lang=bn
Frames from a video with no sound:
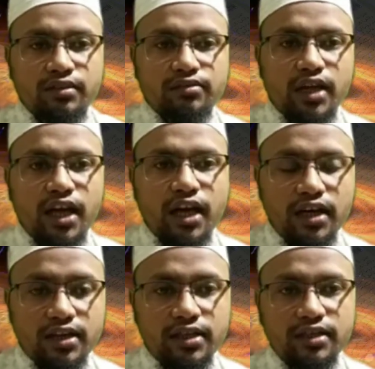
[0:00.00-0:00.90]
তালাক
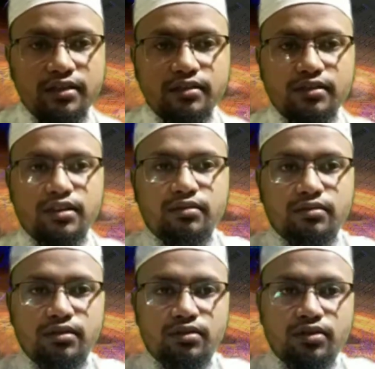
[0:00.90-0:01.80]

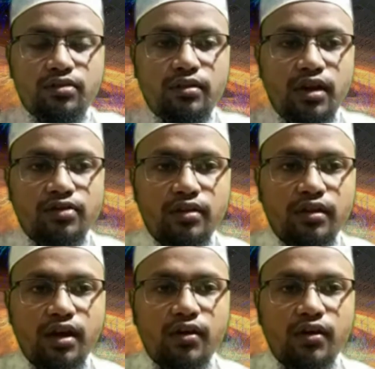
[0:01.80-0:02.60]
রসল্লাহ সাল